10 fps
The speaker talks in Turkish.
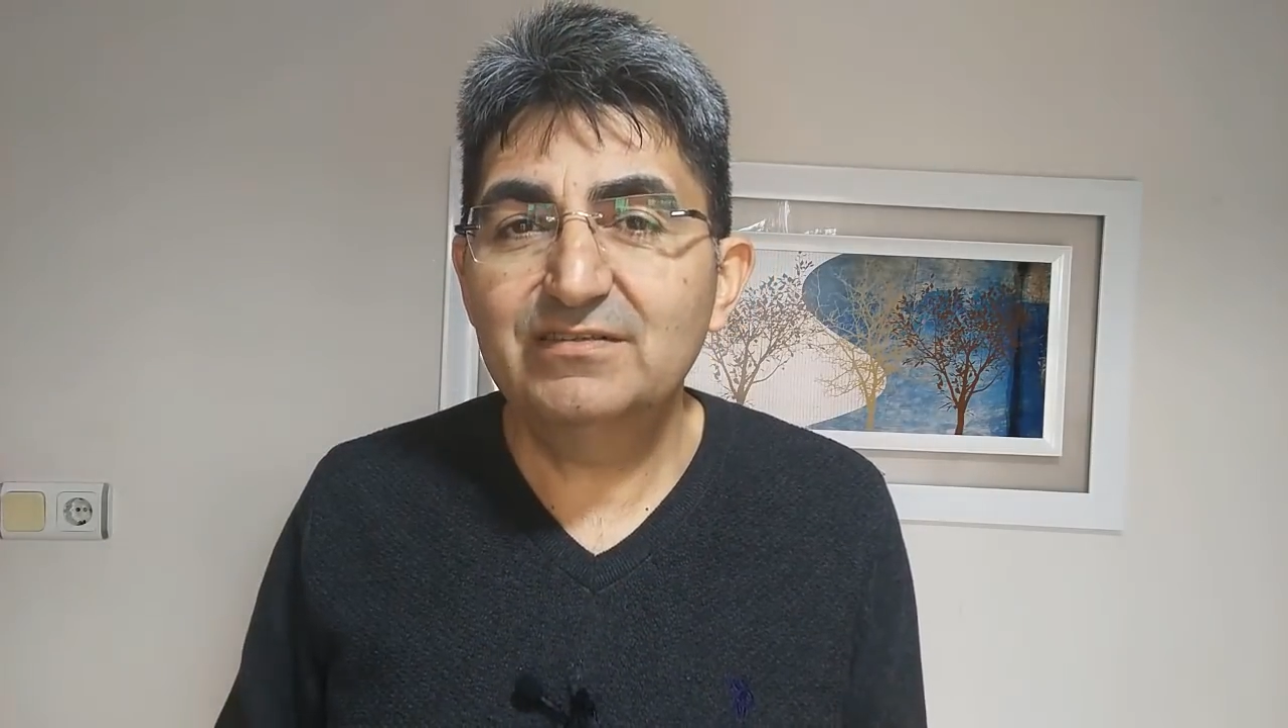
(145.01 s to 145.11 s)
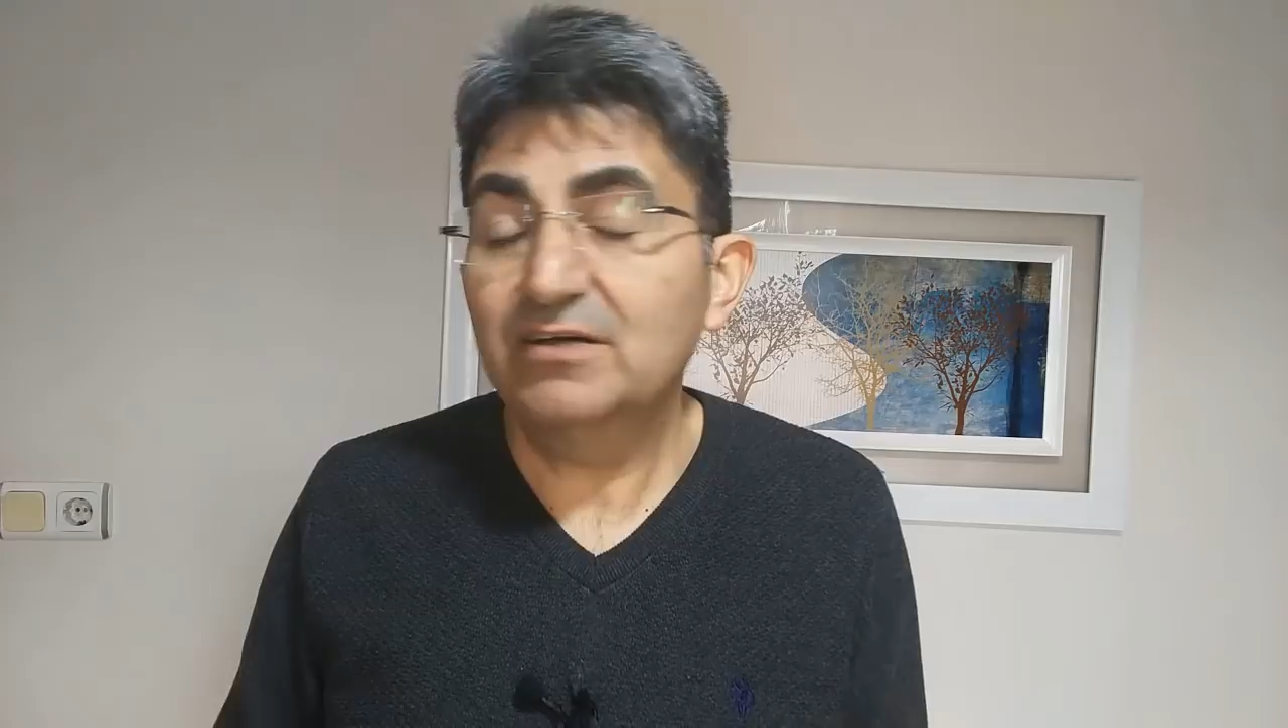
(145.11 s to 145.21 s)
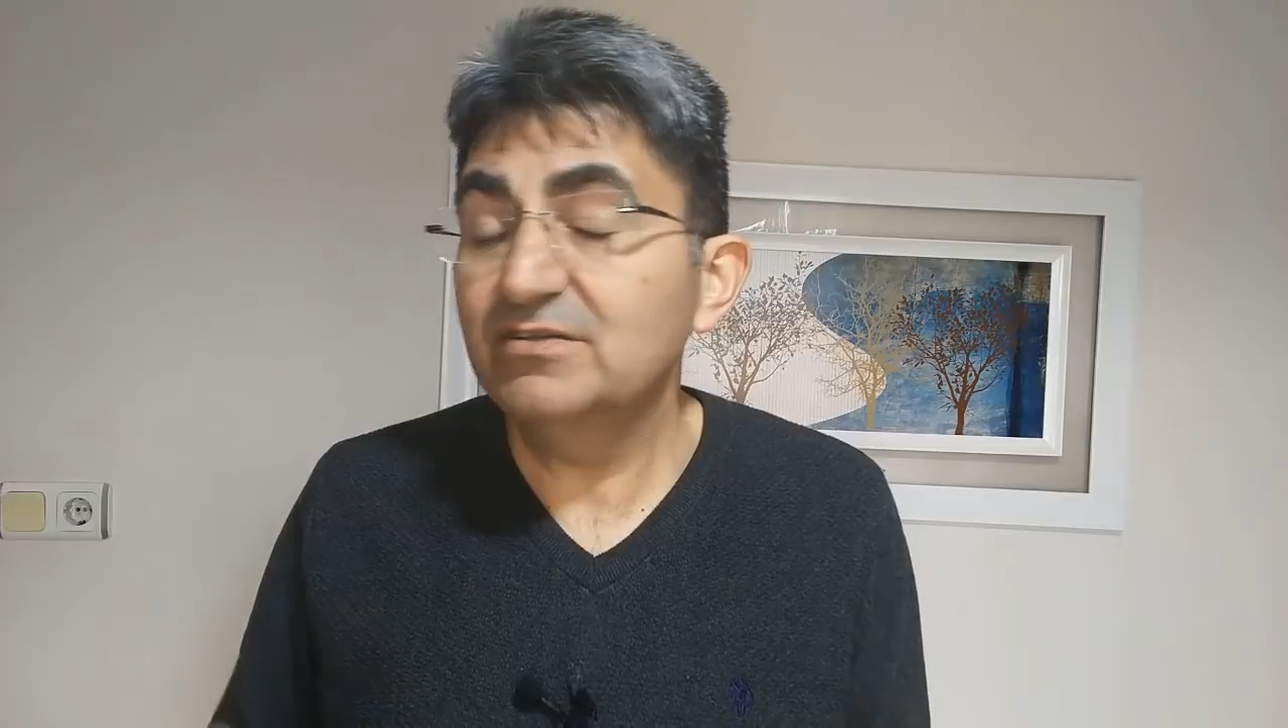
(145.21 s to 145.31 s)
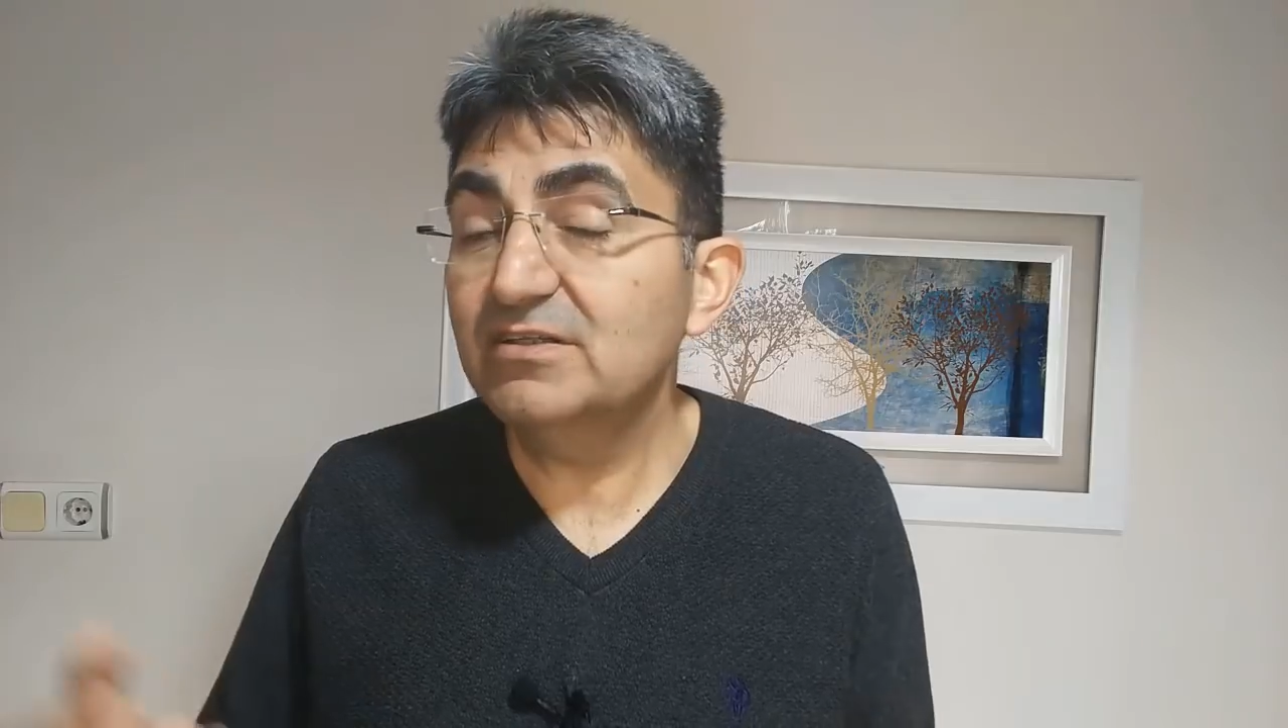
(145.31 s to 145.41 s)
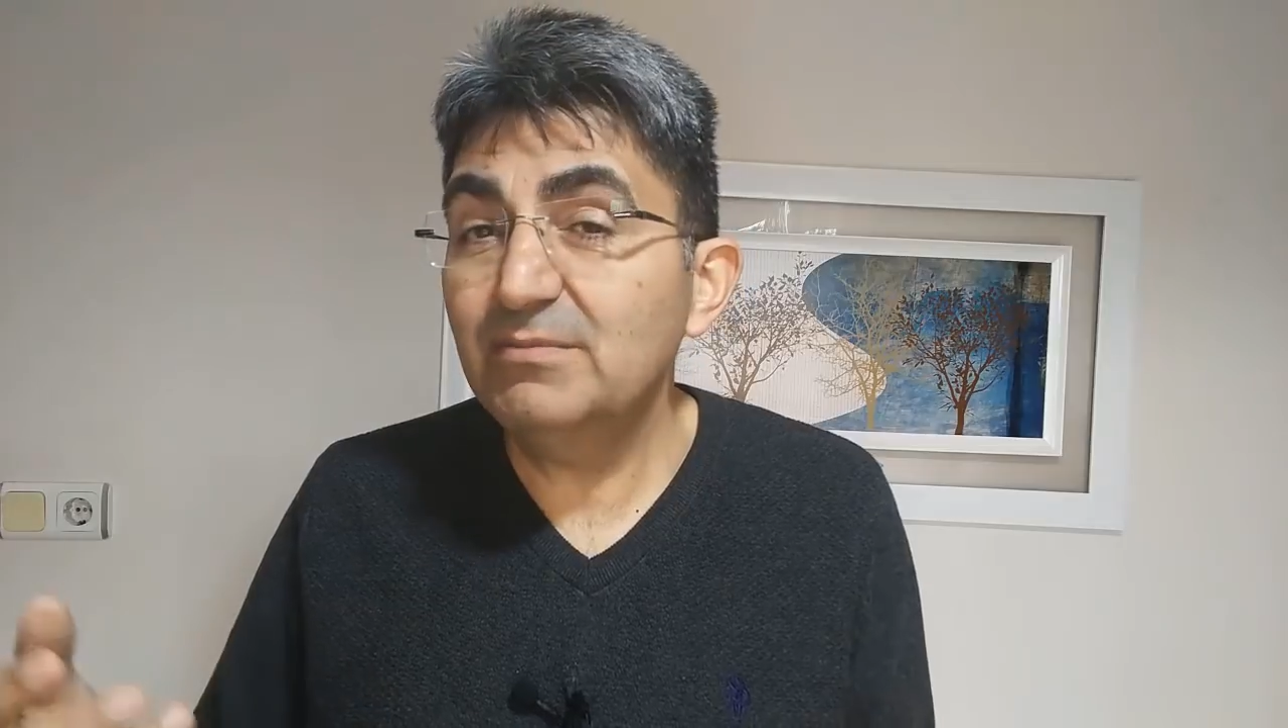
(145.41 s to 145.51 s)

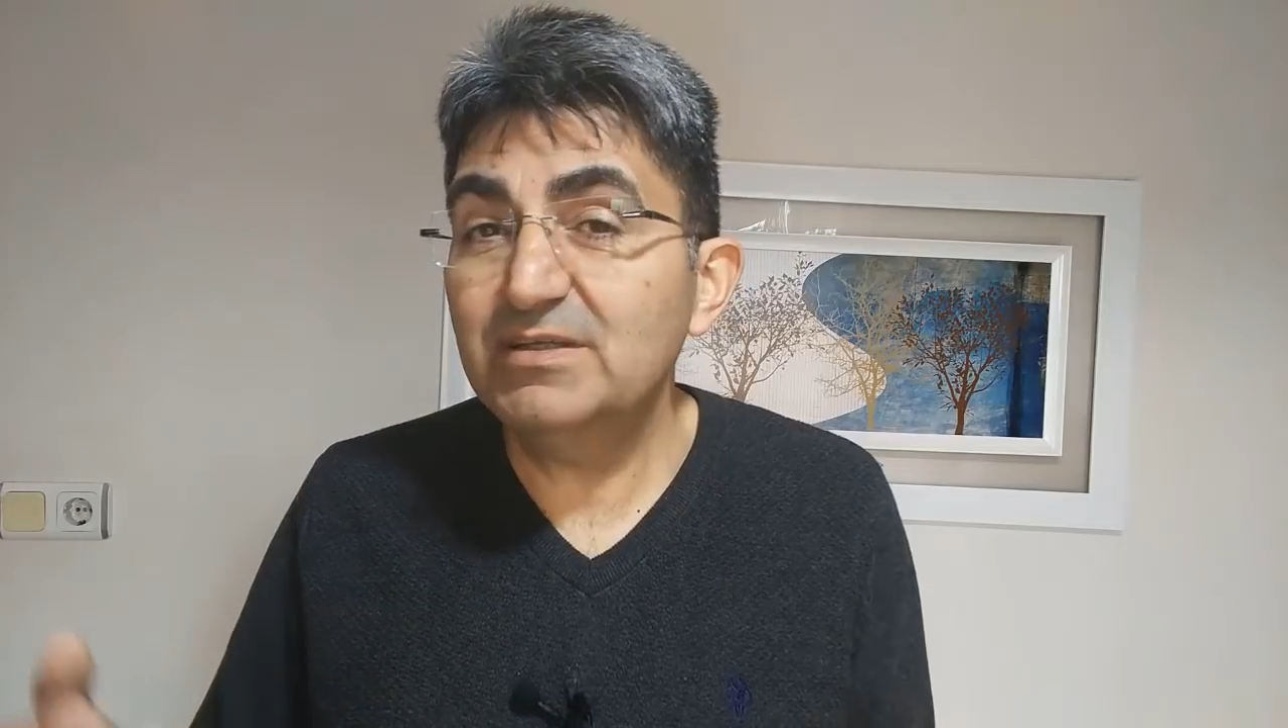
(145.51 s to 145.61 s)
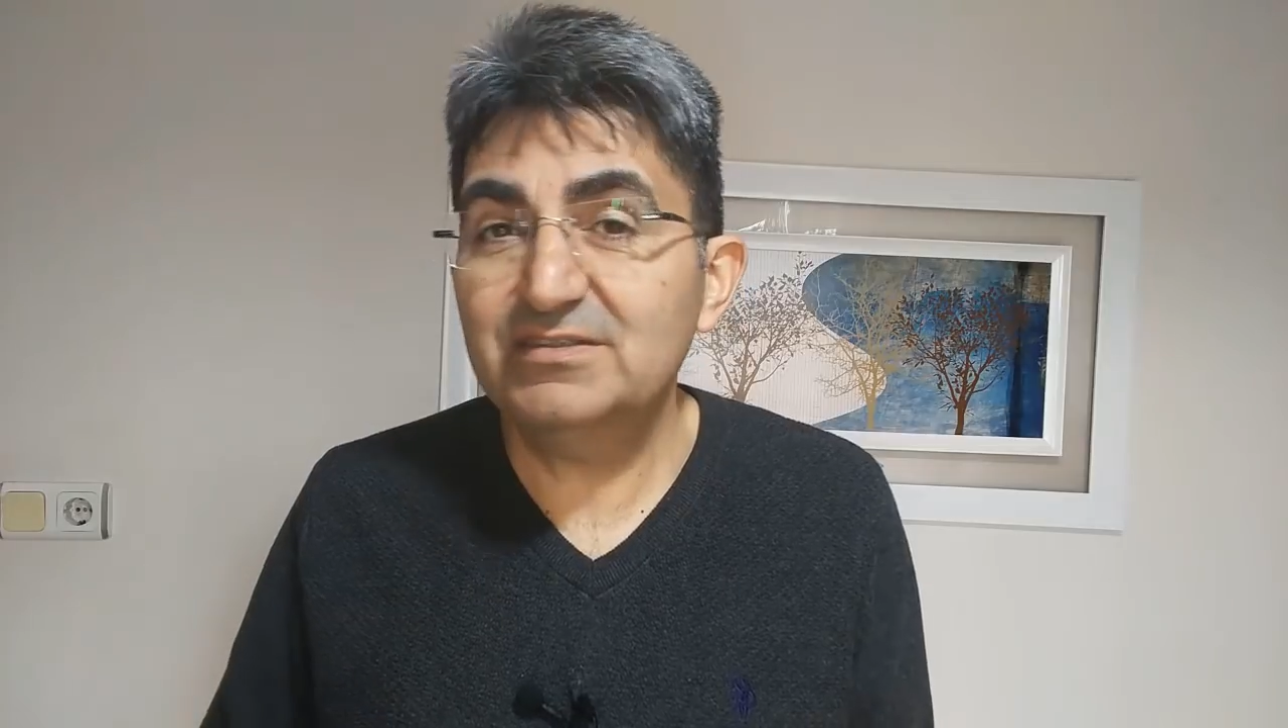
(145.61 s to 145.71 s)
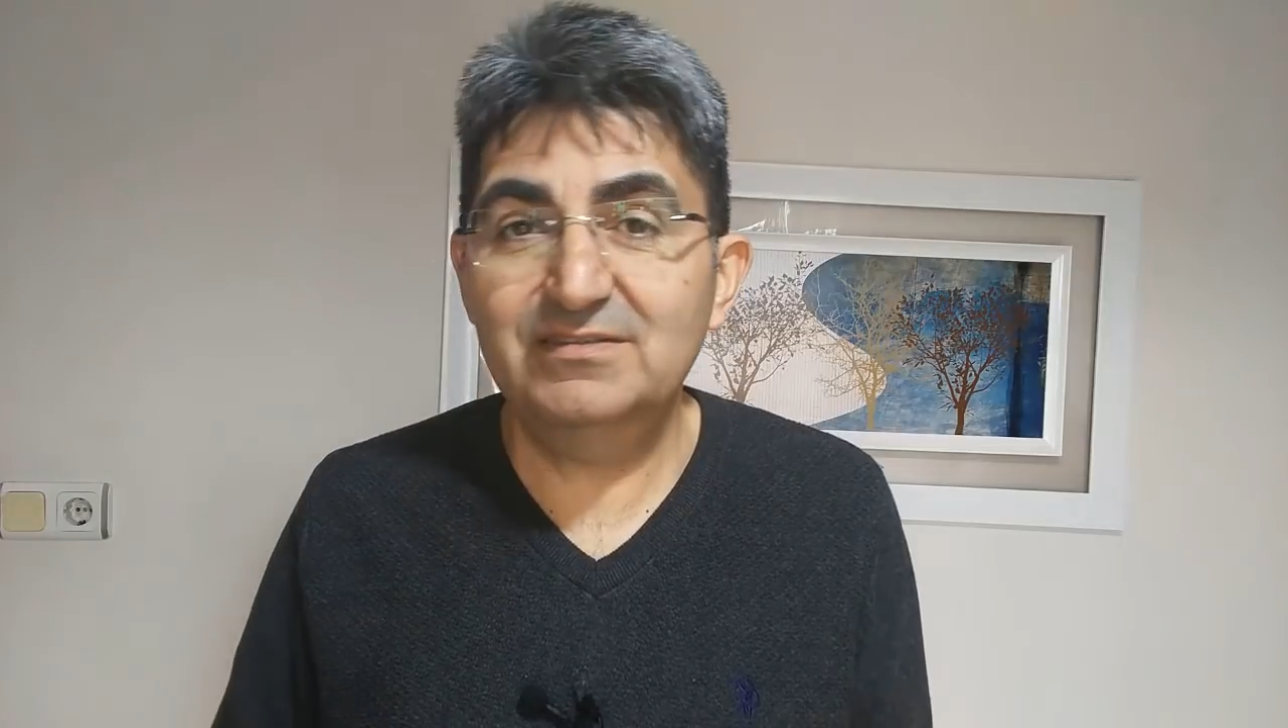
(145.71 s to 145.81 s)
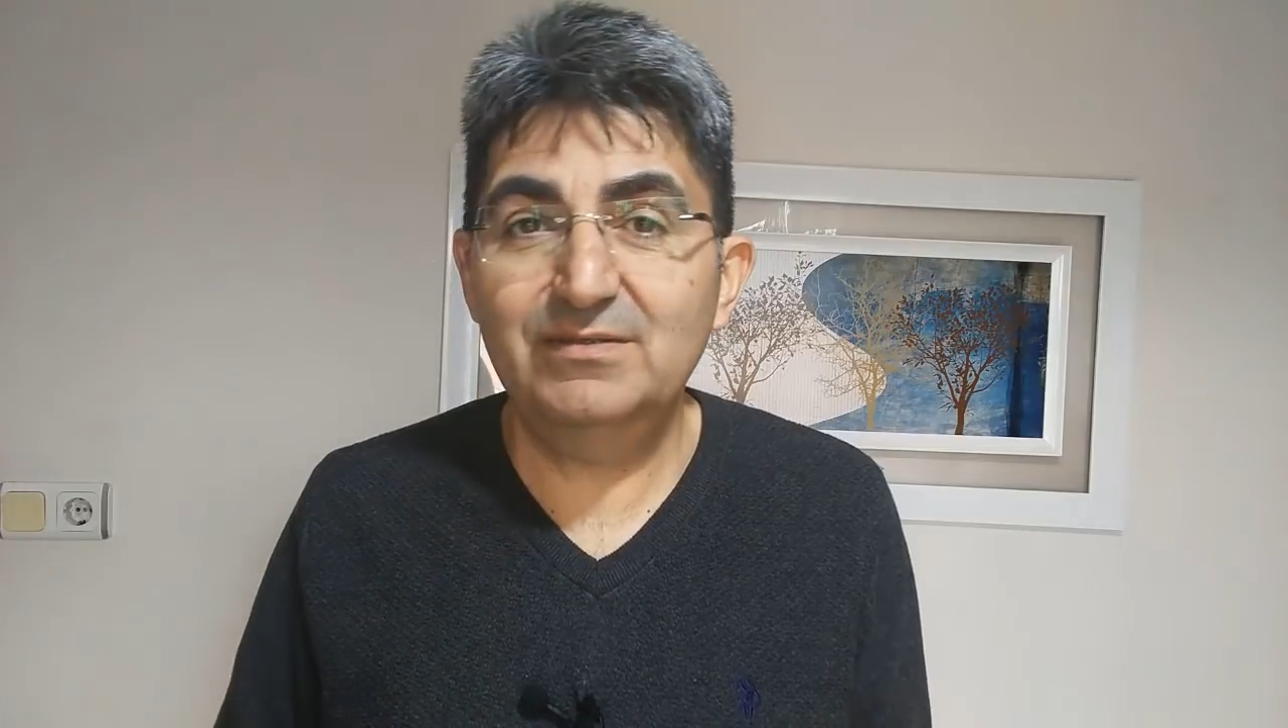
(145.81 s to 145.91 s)
Anlatamazsın